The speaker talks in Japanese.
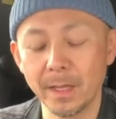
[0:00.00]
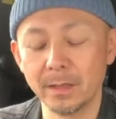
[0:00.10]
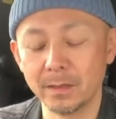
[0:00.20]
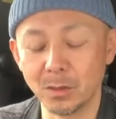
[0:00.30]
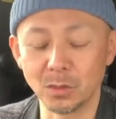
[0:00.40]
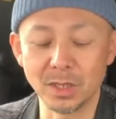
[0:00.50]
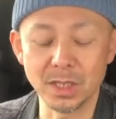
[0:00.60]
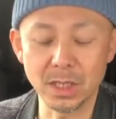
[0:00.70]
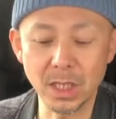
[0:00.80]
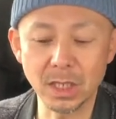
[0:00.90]
なのでで
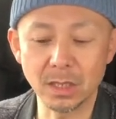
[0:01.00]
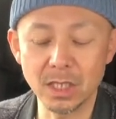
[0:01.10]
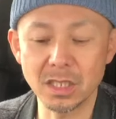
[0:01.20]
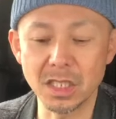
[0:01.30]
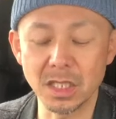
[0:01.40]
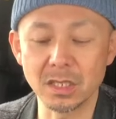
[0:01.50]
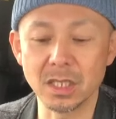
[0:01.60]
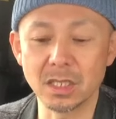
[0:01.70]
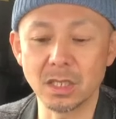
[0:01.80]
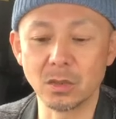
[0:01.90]
すね、大好きなん
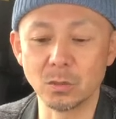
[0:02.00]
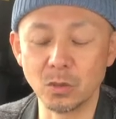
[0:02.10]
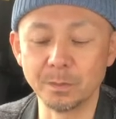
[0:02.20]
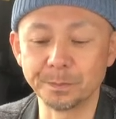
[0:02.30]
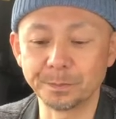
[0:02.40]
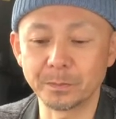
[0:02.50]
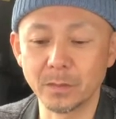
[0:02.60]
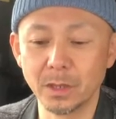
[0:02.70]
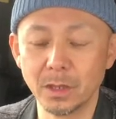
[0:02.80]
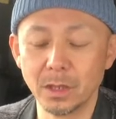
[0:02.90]
ですけれども、
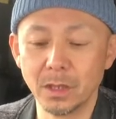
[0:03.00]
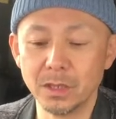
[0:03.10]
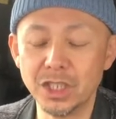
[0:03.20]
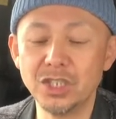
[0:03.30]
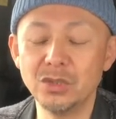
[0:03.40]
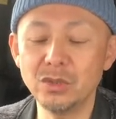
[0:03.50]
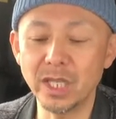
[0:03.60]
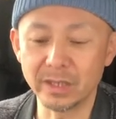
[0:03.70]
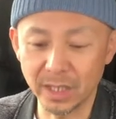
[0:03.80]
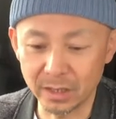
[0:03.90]
にじゅう
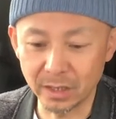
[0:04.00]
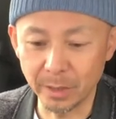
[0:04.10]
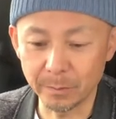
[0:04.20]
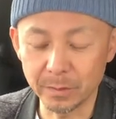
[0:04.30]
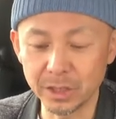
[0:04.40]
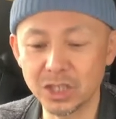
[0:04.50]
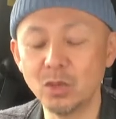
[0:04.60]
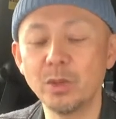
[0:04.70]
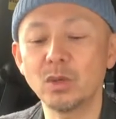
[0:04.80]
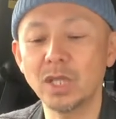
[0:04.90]
ねん経って、いち
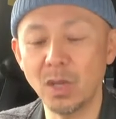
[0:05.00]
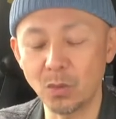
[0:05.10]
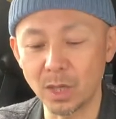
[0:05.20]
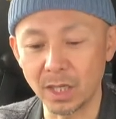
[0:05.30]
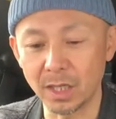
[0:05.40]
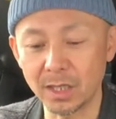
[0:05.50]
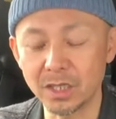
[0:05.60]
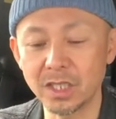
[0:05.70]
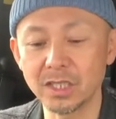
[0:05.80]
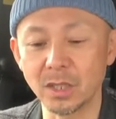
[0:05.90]
どめの逮捕から
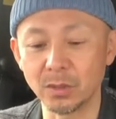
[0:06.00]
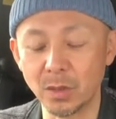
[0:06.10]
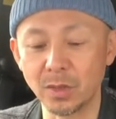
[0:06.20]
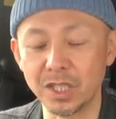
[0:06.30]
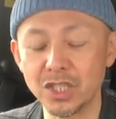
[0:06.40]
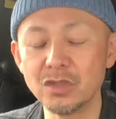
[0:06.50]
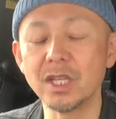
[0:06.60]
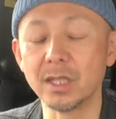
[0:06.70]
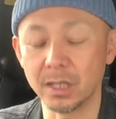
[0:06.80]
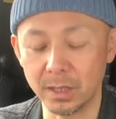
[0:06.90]
覚醒剤の逮捕からにじゅう
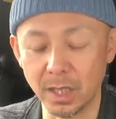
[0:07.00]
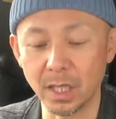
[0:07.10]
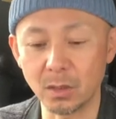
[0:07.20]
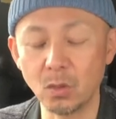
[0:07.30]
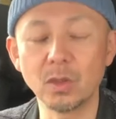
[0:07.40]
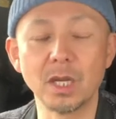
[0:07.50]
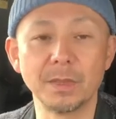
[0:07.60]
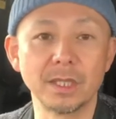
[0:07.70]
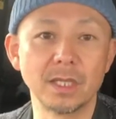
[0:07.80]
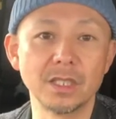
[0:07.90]
ねん経って、今回
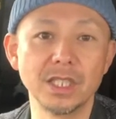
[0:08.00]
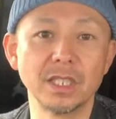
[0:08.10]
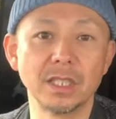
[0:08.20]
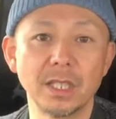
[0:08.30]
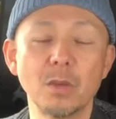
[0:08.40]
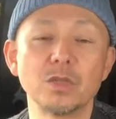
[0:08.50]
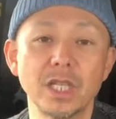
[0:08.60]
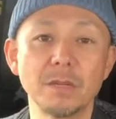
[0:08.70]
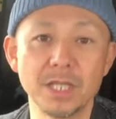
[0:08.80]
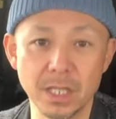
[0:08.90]
また覚醒剤で逮捕
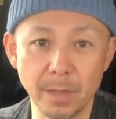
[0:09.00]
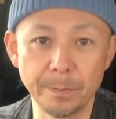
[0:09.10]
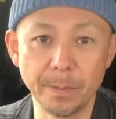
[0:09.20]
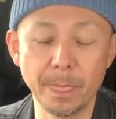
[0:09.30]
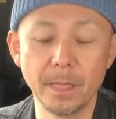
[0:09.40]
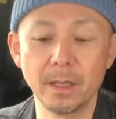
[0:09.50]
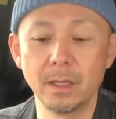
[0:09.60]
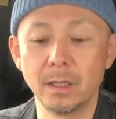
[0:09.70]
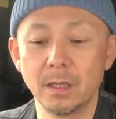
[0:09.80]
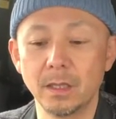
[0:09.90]
されました。
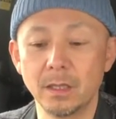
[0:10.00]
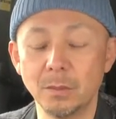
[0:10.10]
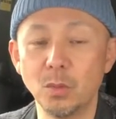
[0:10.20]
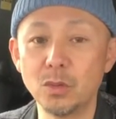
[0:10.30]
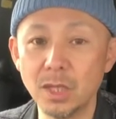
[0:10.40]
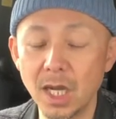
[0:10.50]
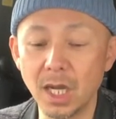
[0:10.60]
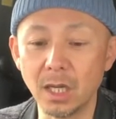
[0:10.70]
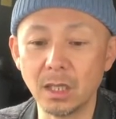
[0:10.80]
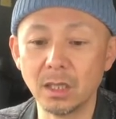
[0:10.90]
で僕
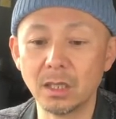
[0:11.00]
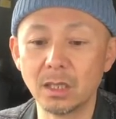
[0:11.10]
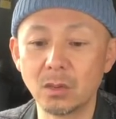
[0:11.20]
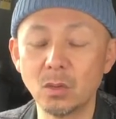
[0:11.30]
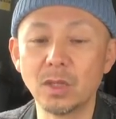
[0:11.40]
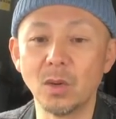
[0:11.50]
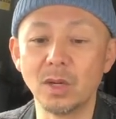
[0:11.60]
が今回お